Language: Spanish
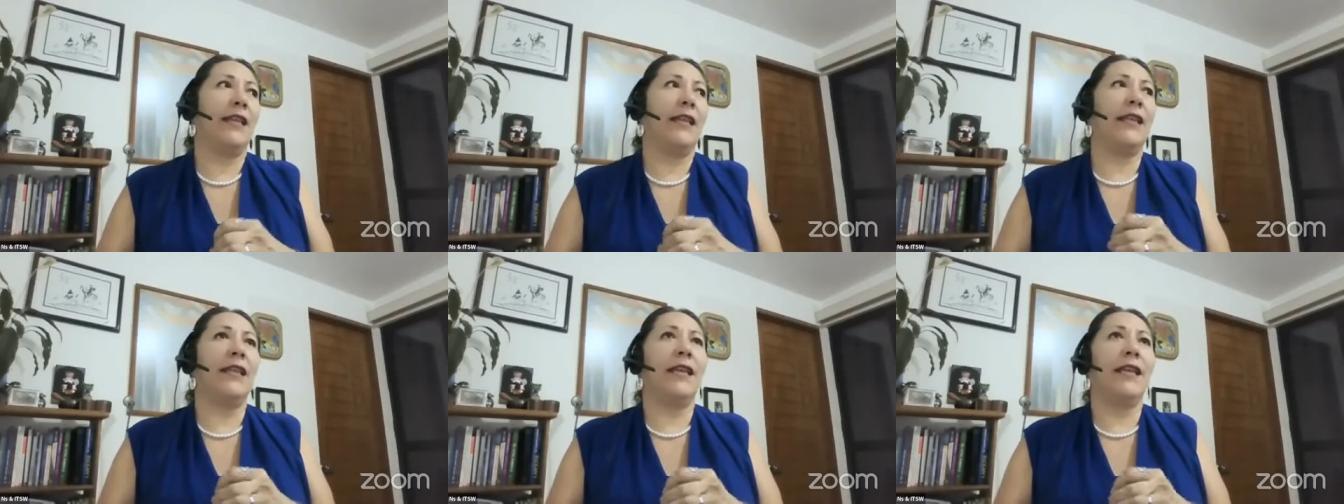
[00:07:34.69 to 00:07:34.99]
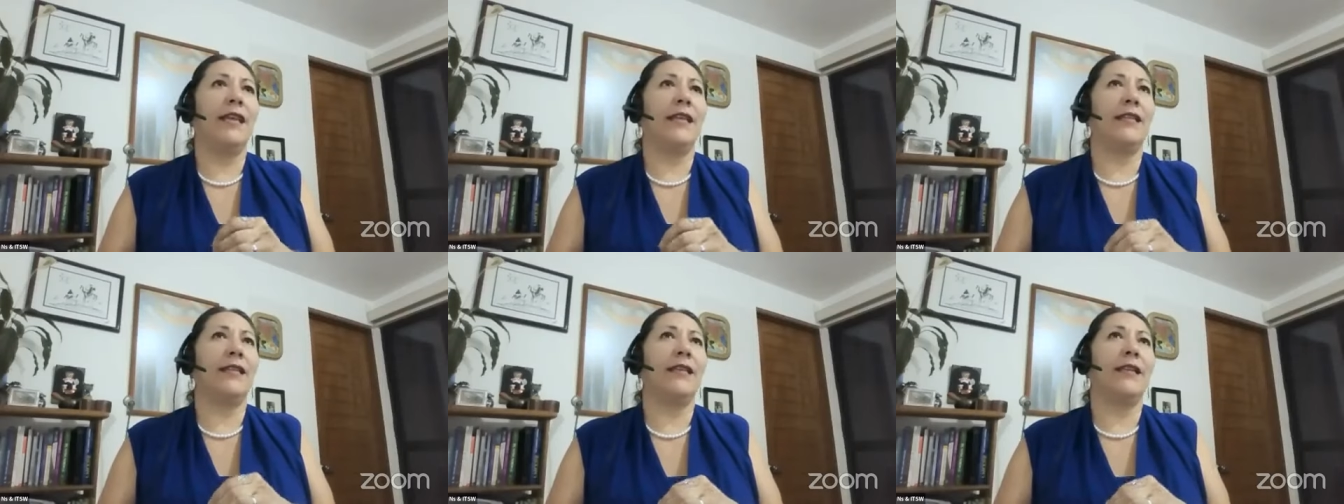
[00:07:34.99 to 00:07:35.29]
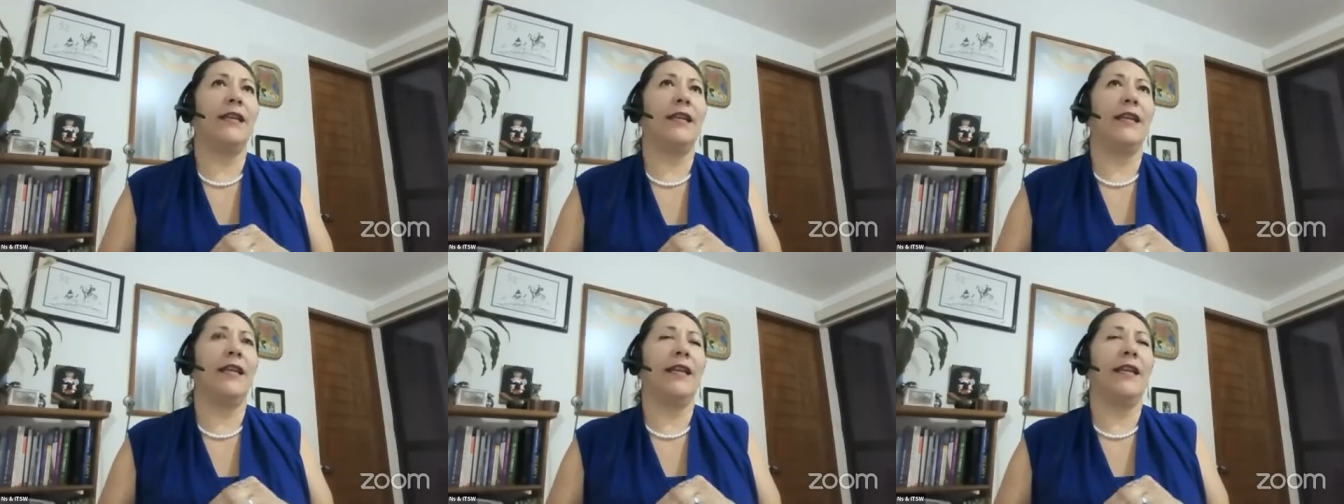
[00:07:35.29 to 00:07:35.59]
tener
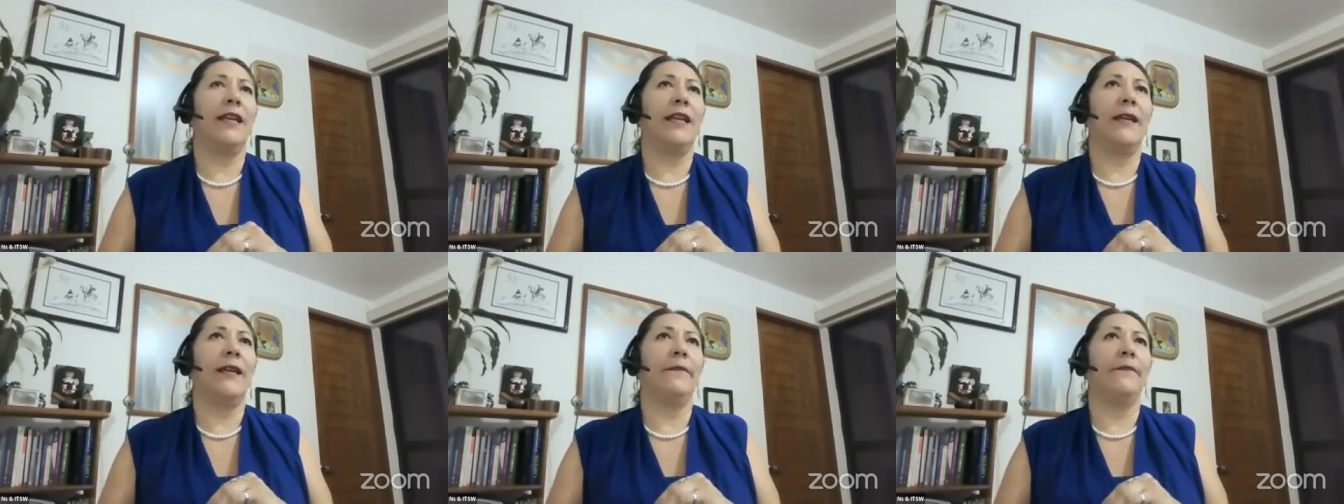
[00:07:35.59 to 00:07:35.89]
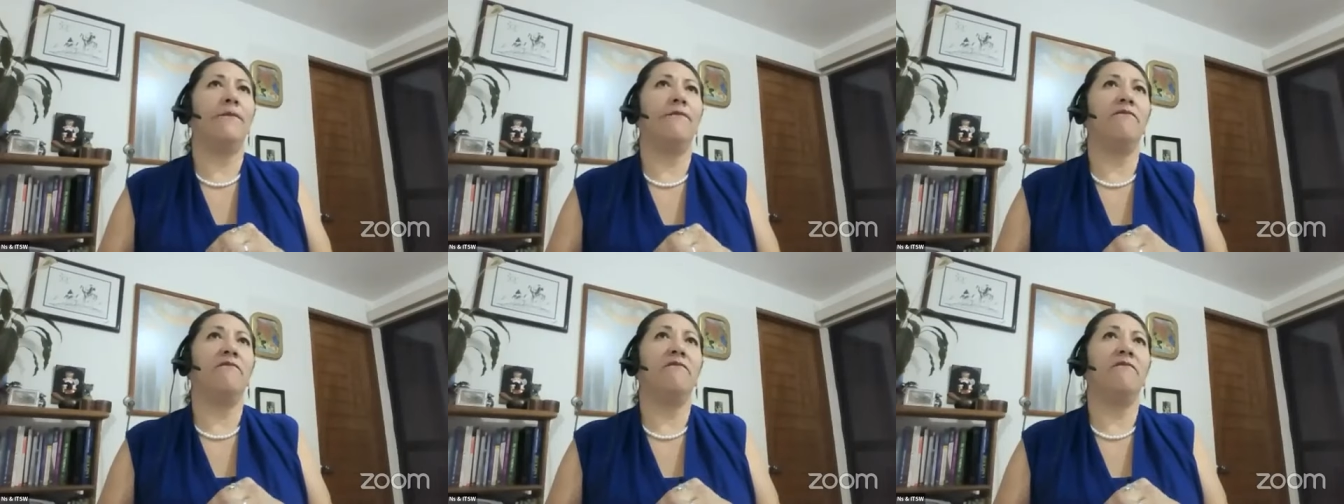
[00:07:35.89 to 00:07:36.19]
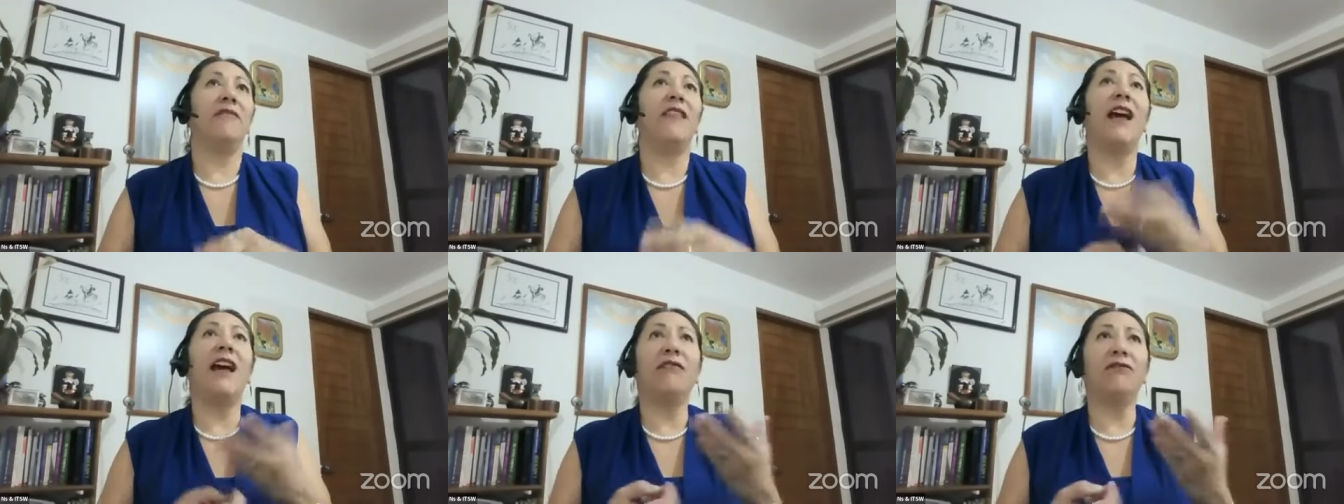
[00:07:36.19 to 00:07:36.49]
eh,
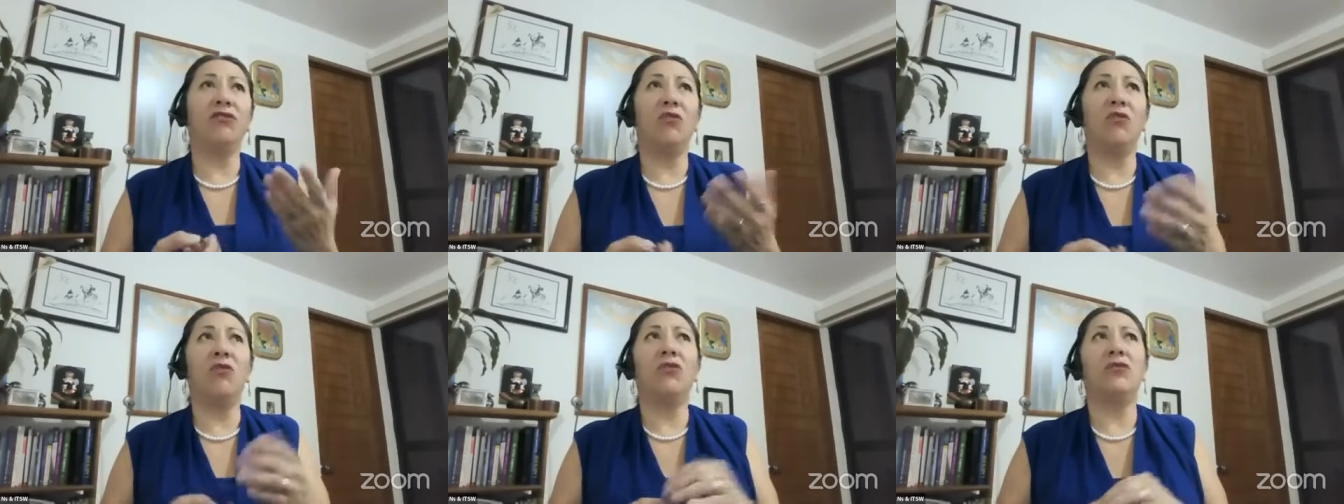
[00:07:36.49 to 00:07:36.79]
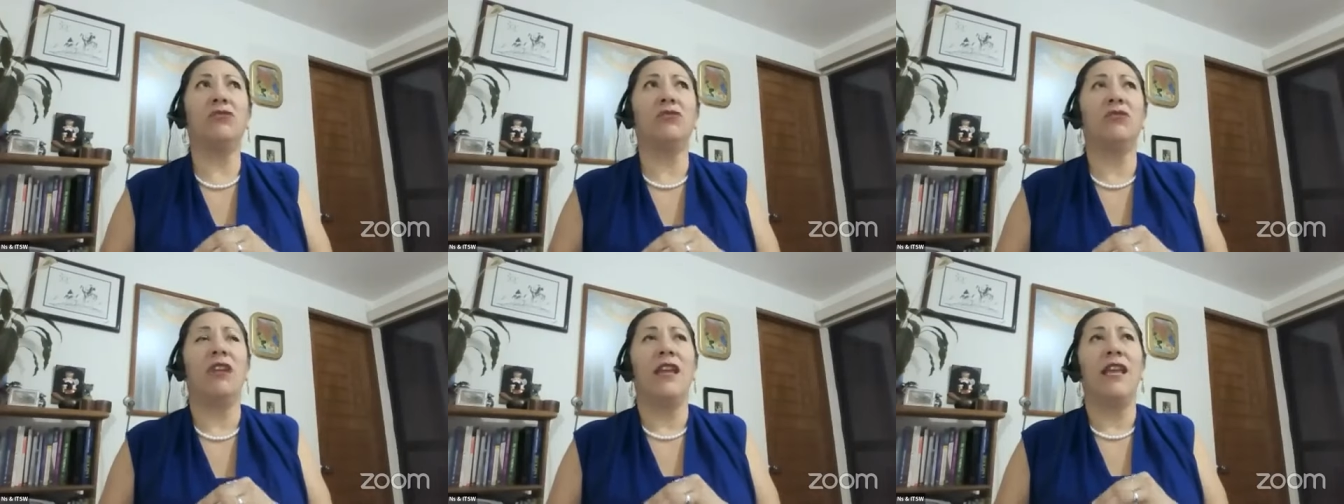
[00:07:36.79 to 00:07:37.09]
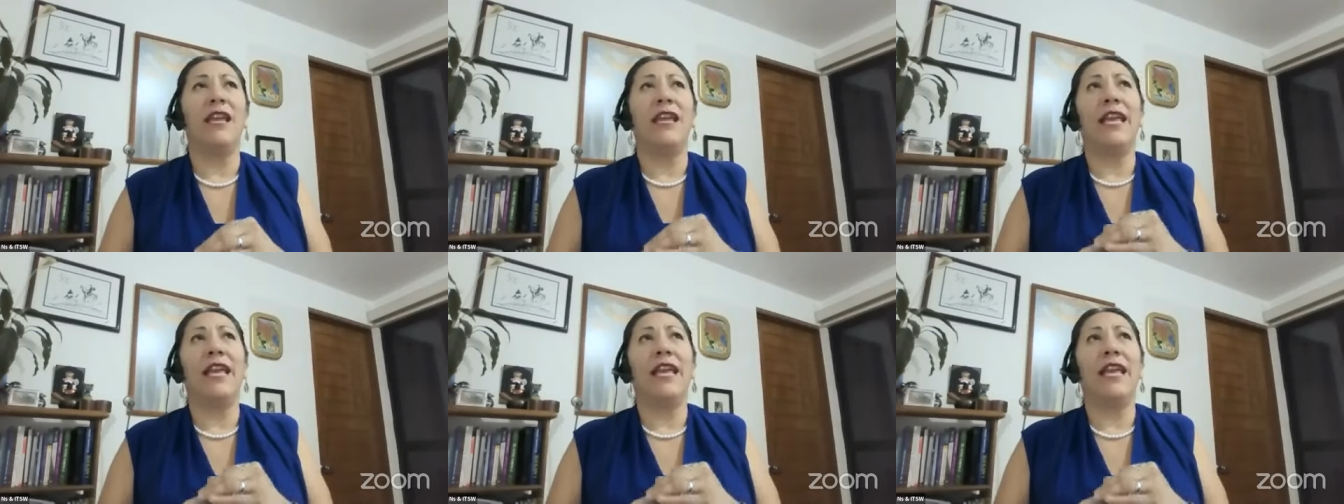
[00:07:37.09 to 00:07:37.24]
datos,